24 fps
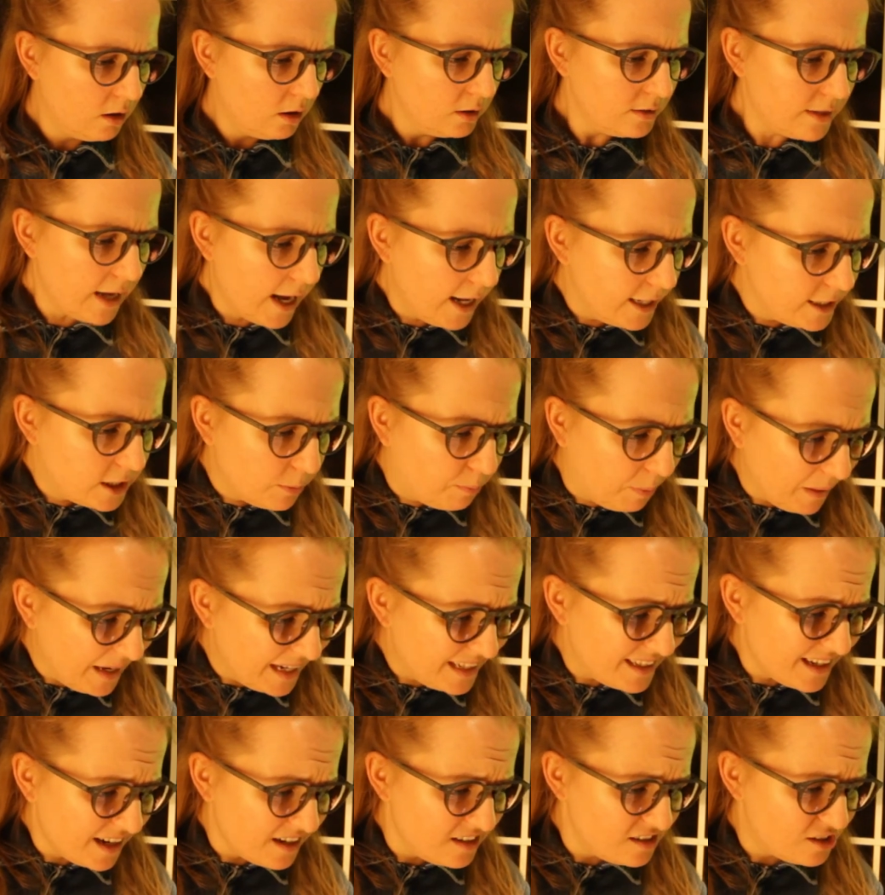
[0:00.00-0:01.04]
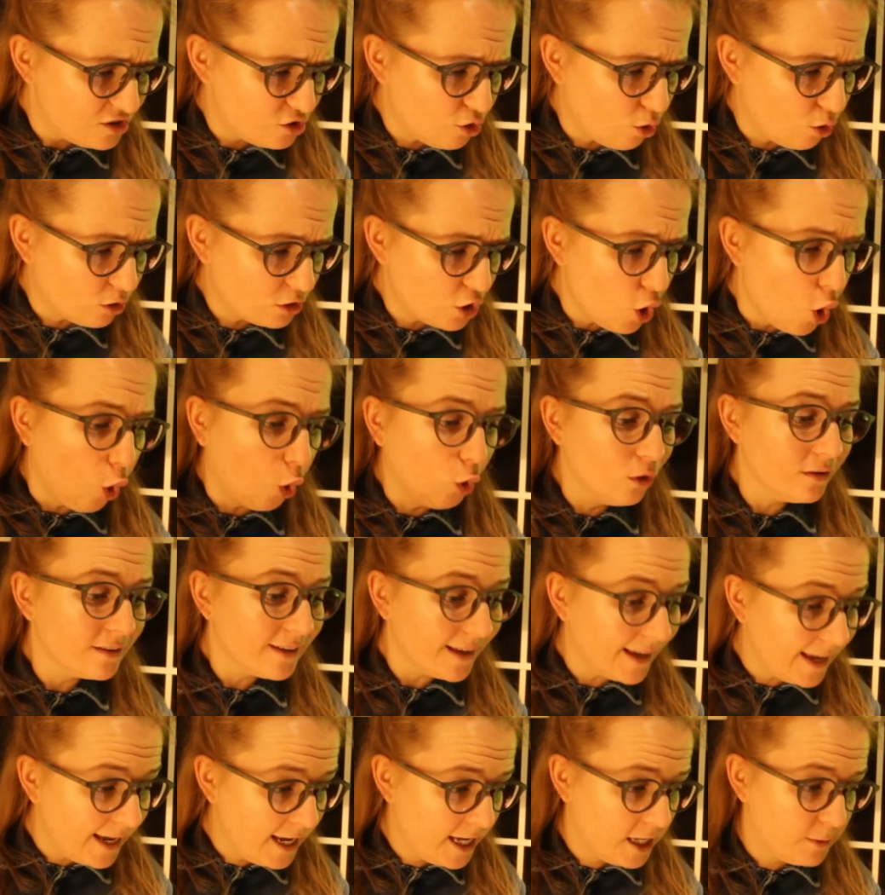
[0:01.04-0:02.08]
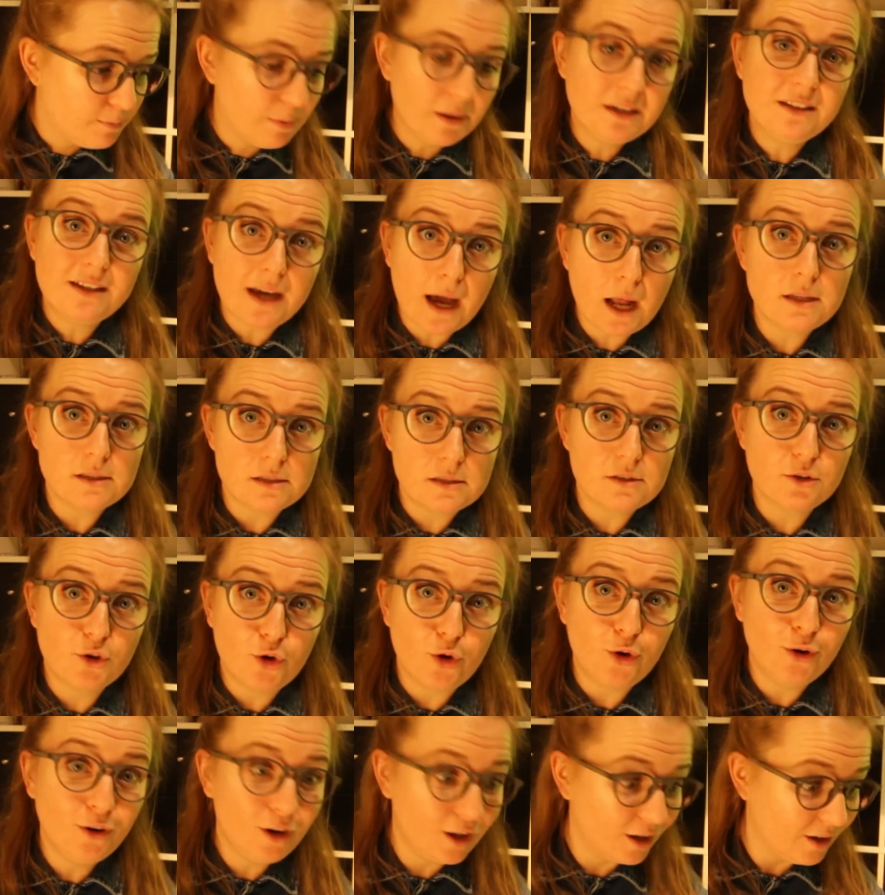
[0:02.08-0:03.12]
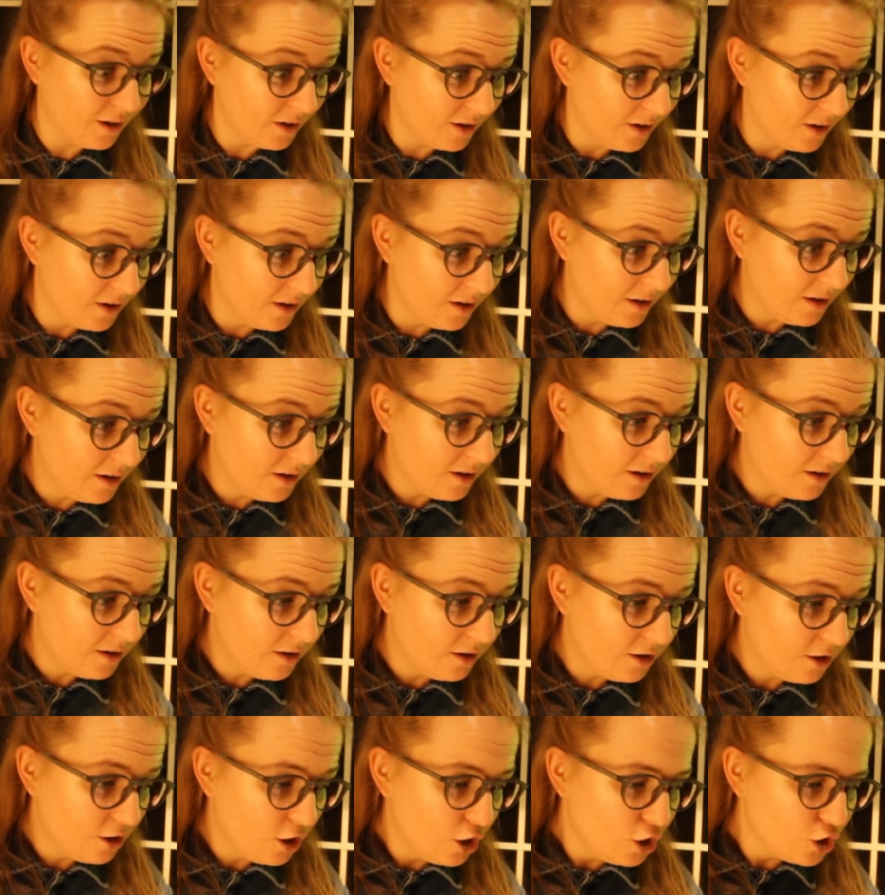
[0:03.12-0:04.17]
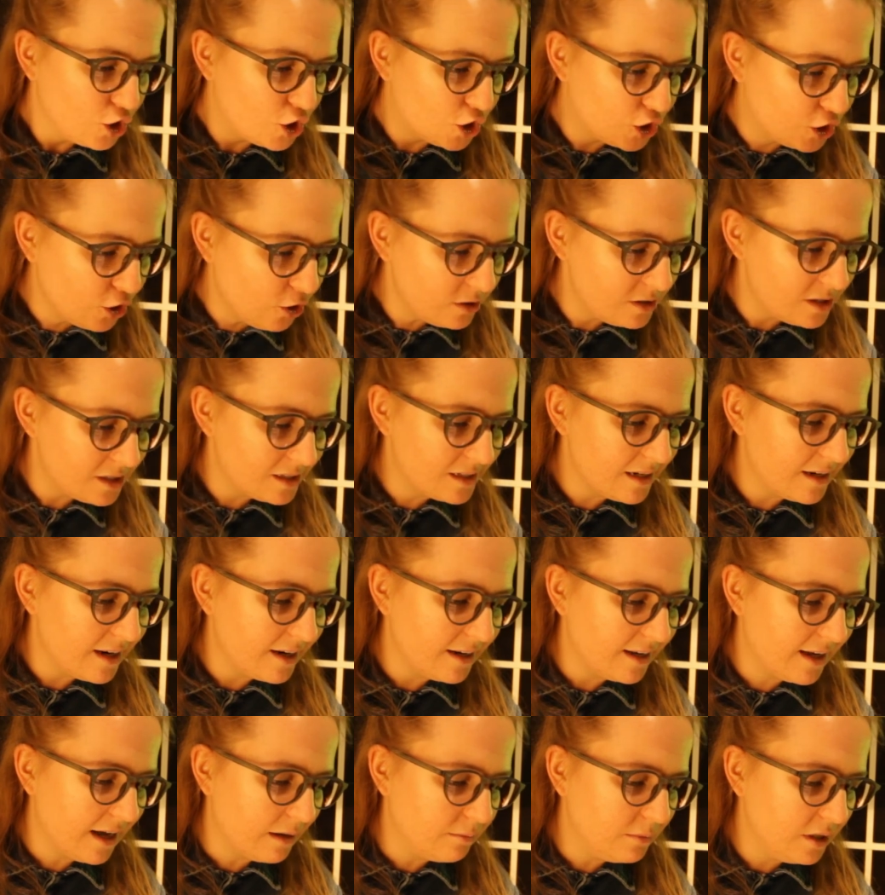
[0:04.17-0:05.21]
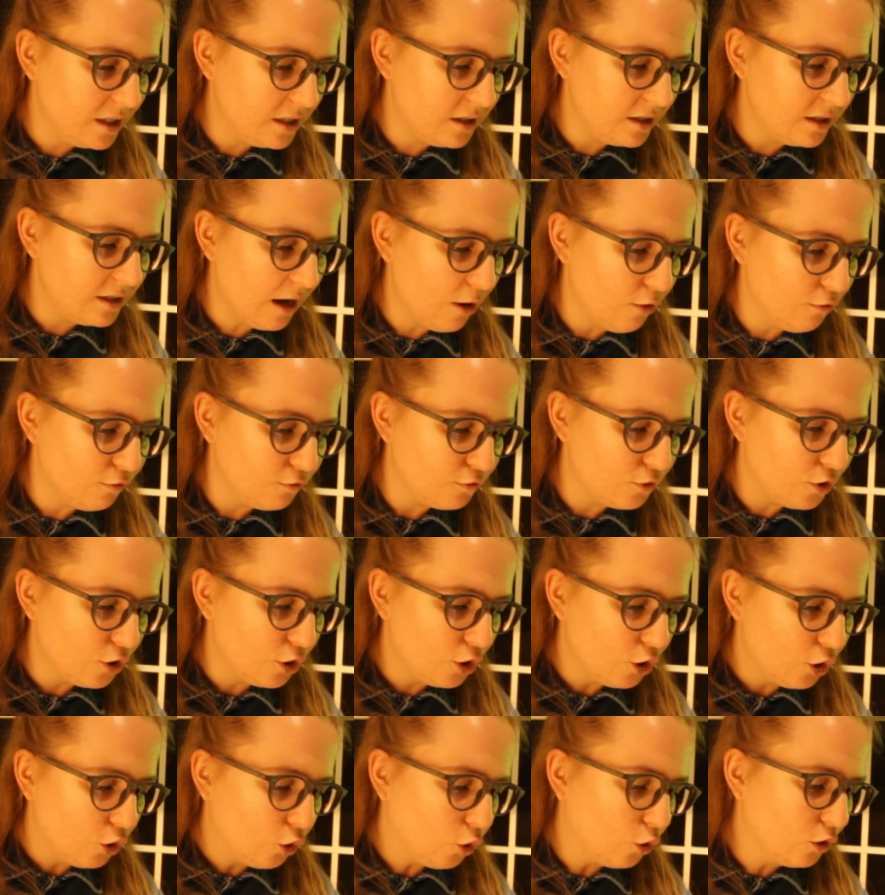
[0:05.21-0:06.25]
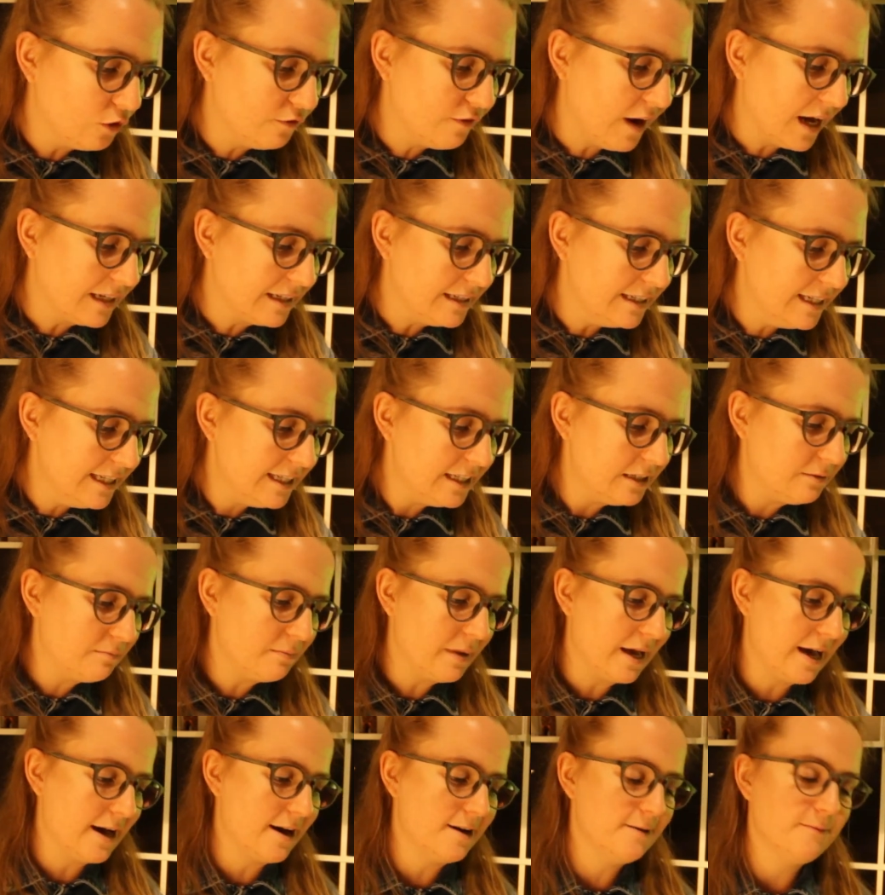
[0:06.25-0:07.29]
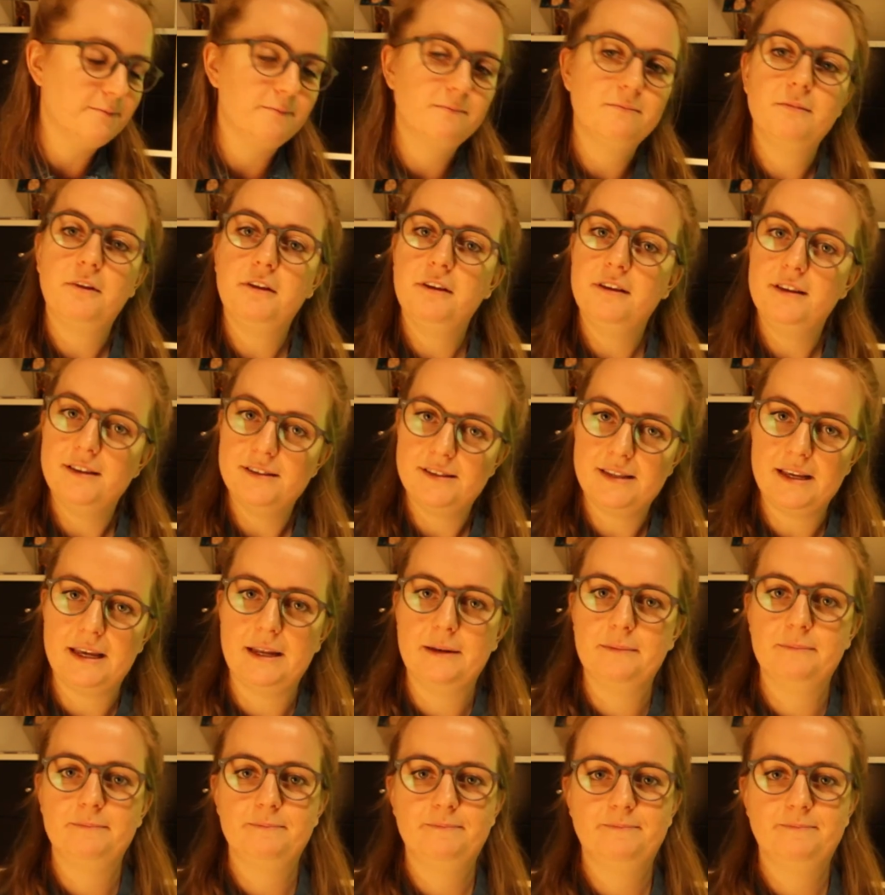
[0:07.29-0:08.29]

Der alte Peter ist tot und ich bin Katzenkönig! stürzte den Kamin hinauf und ward nicht mehr gesehen.